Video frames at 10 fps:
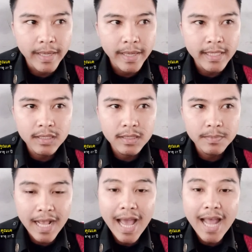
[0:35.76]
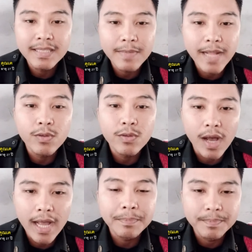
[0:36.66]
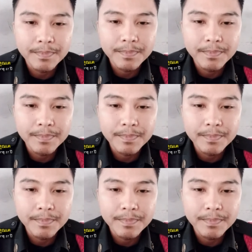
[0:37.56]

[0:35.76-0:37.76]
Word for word: เป็นพนักงานจำหน่ายตั๋วครับ